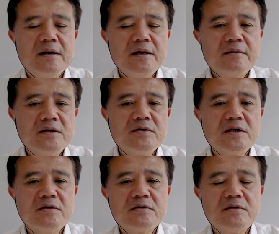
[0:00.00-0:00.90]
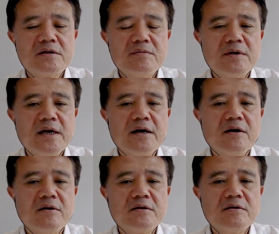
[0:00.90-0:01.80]
被河水冲走怎么
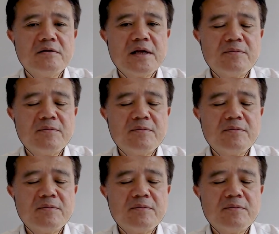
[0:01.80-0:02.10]
样就